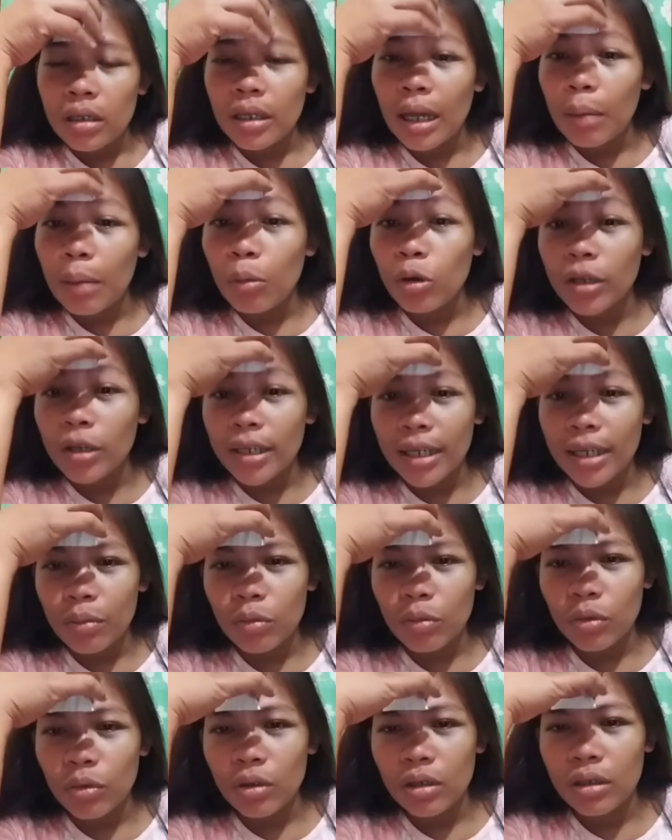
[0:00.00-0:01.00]
Damo di
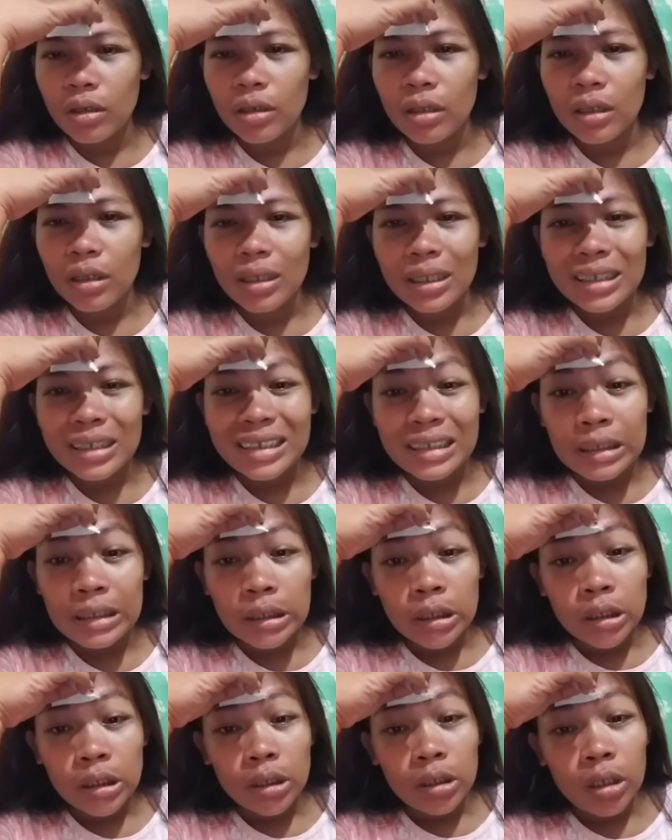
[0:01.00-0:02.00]
damo.
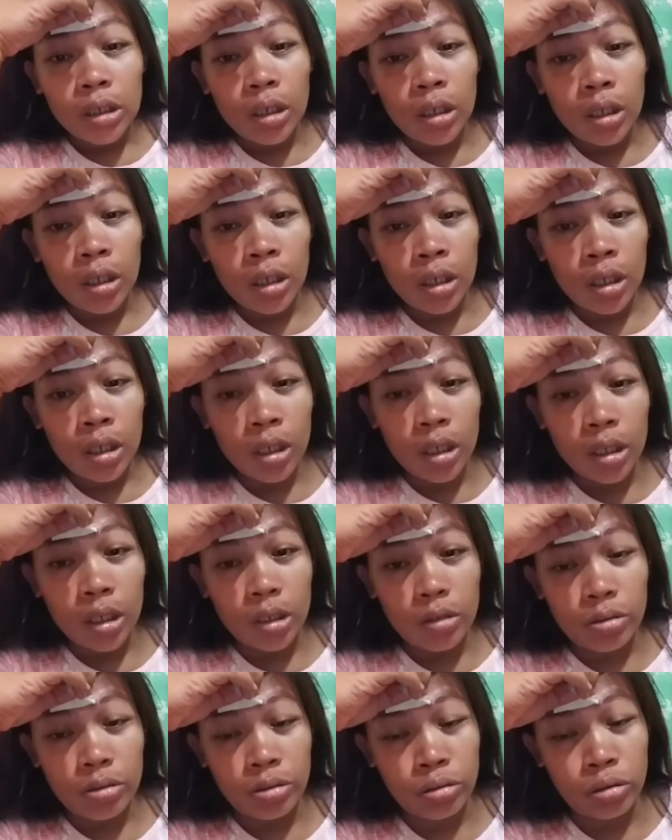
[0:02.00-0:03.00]

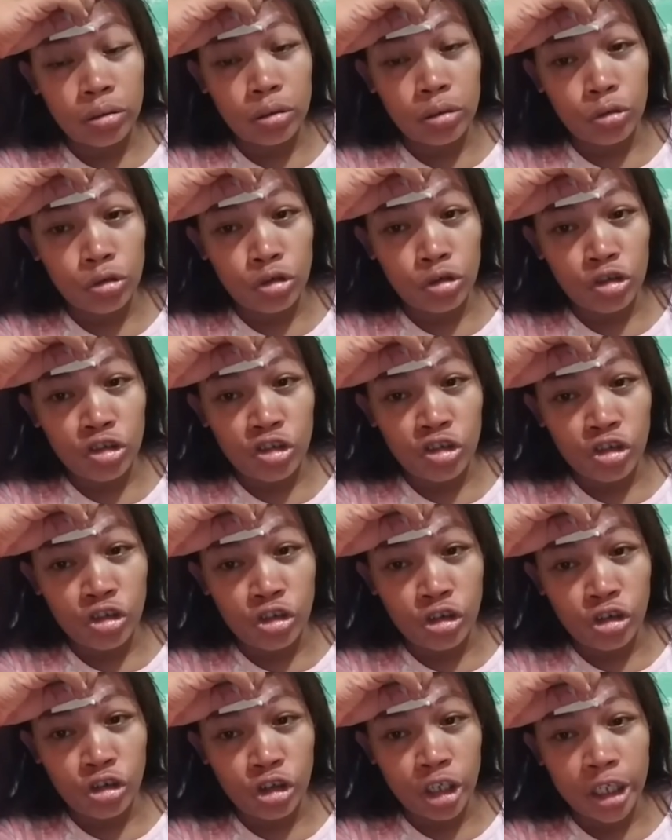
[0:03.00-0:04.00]
Ay, Diyos
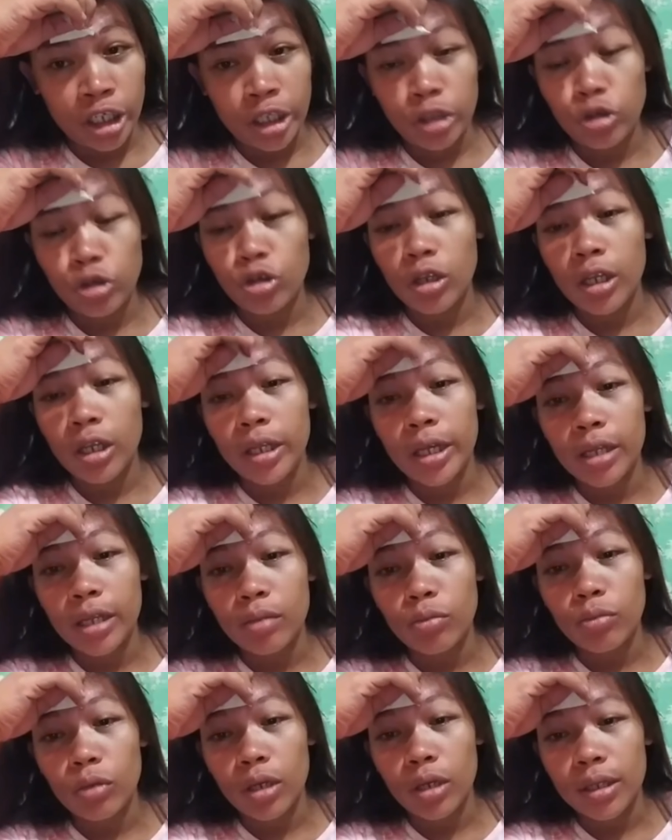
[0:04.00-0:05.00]
ko.
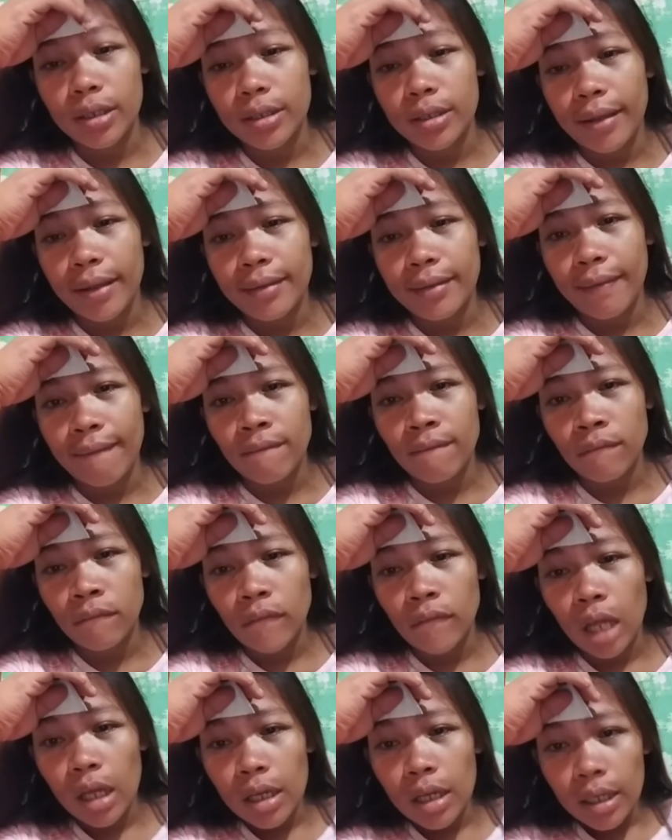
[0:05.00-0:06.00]
Juliet Molintas.
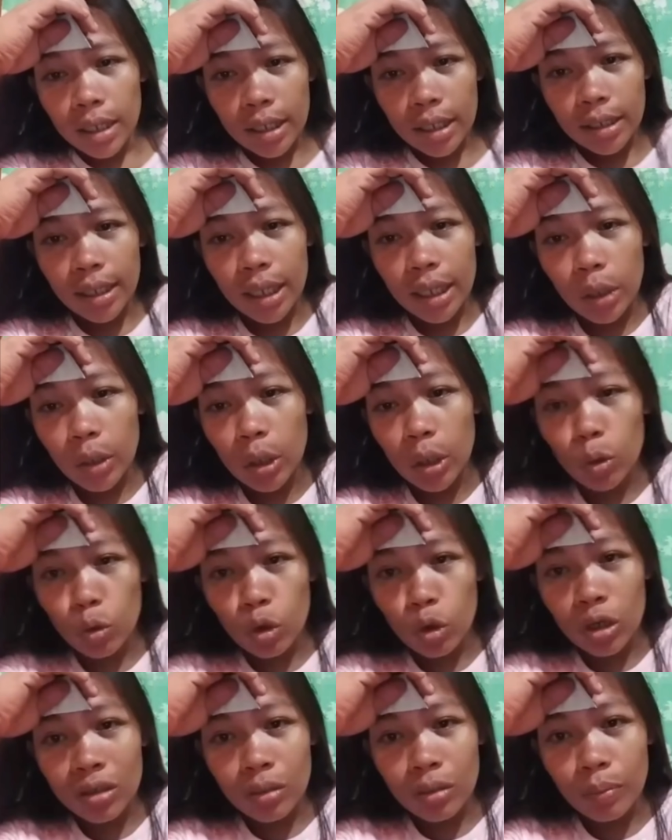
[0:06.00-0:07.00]

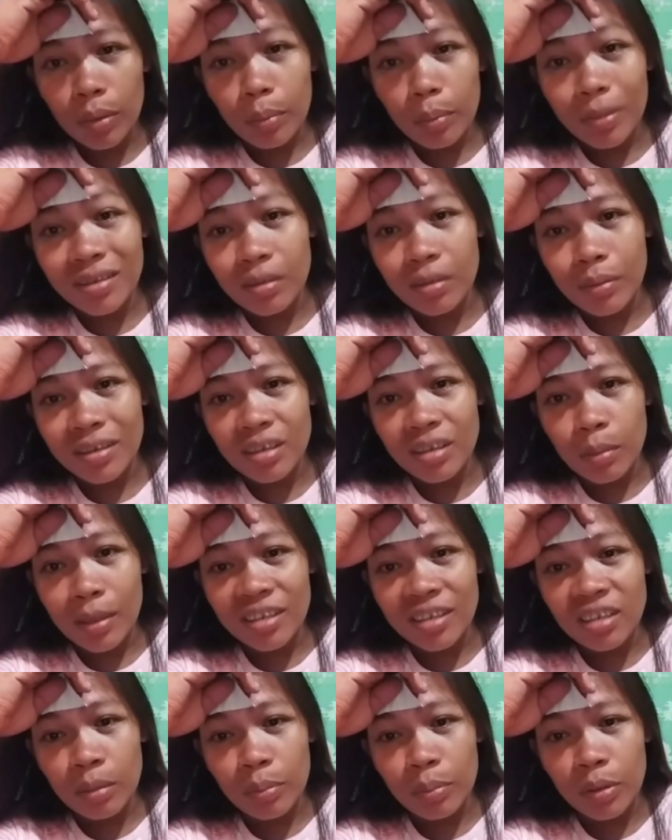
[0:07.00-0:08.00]
Inalo-alo ko lang sa
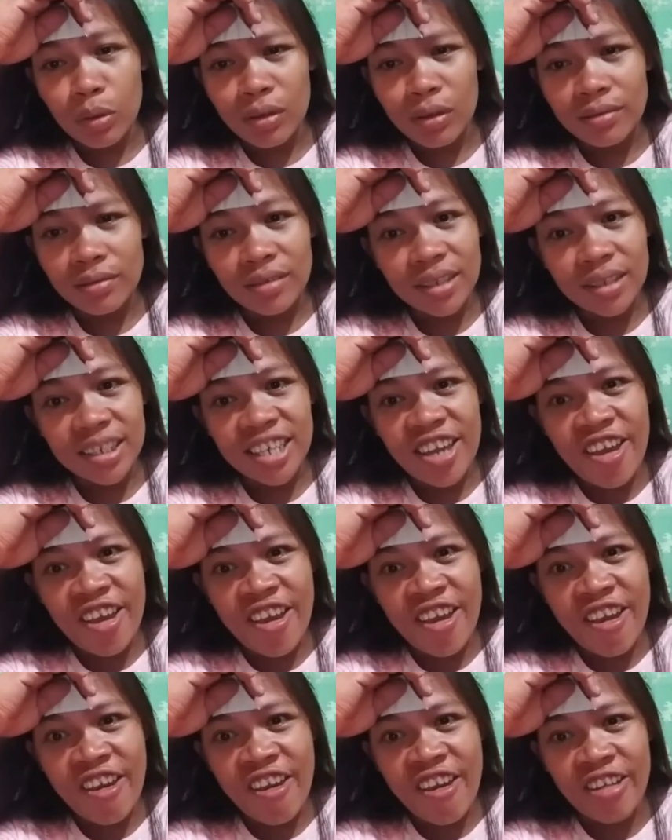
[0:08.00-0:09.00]
pagbasa-basa-basa pero oh, ang
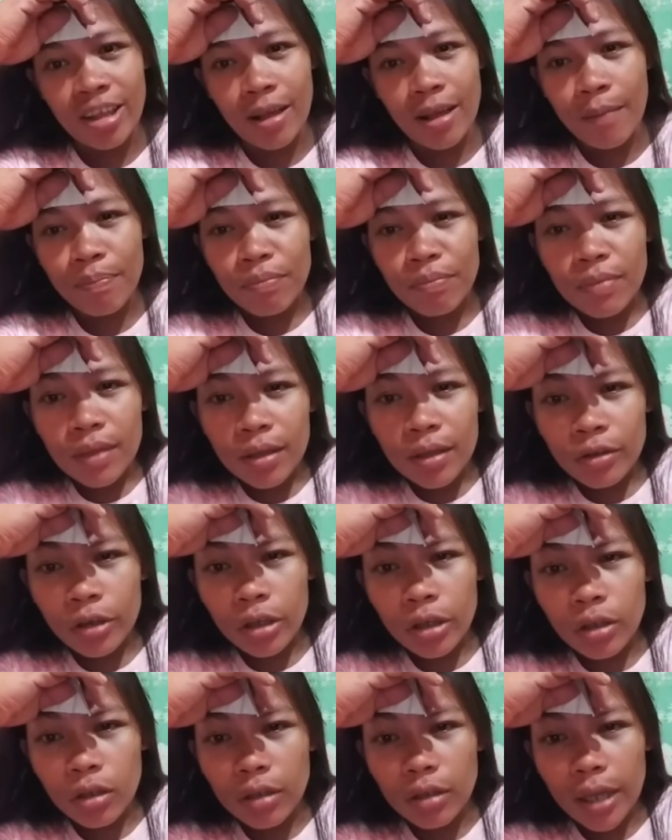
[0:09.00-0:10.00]
sakit.
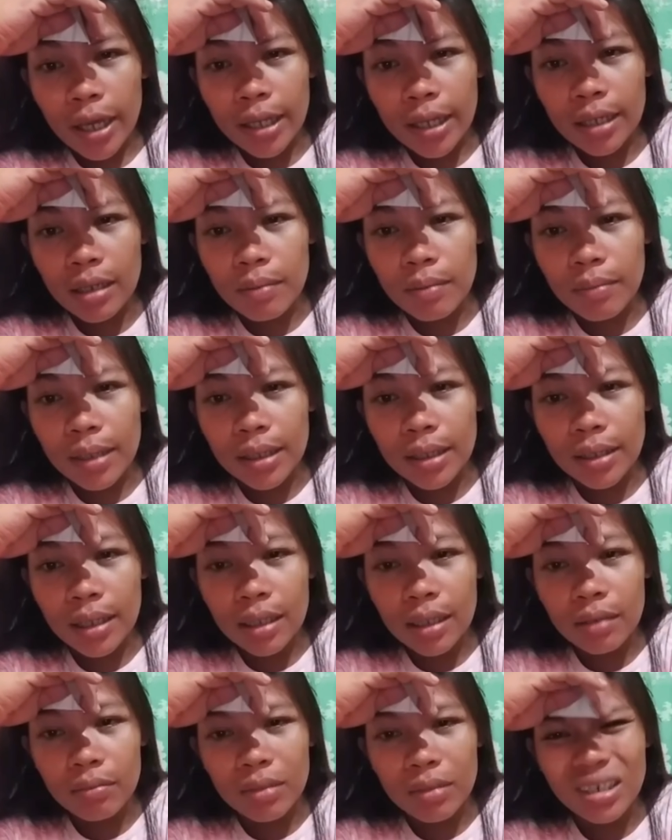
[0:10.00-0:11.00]
Shout out Heidi
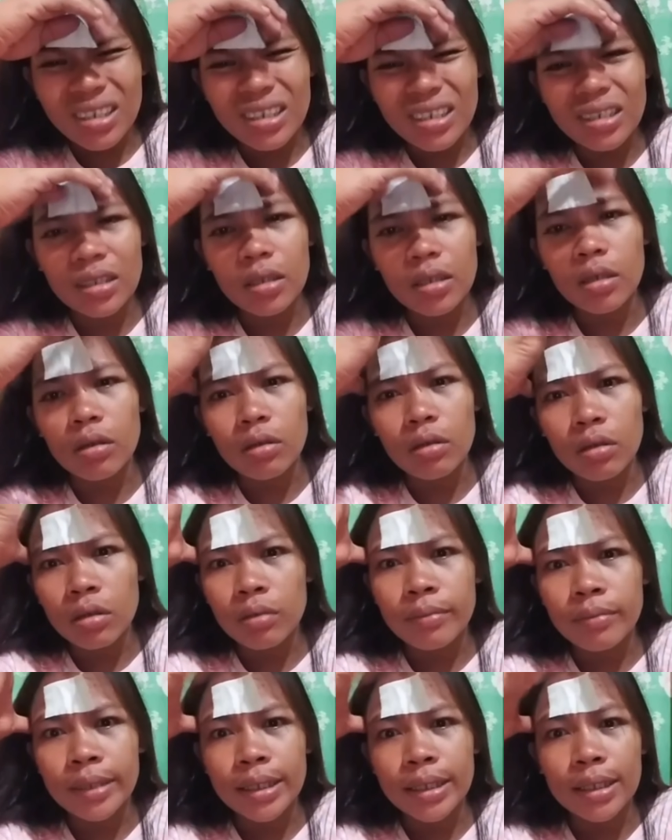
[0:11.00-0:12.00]
Matik
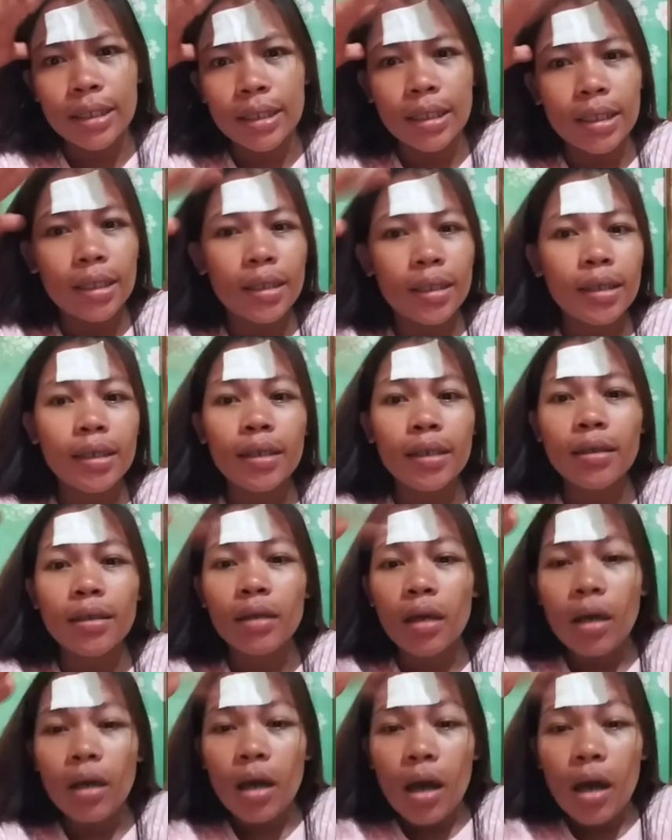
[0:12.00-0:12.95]
Marcelo Matik.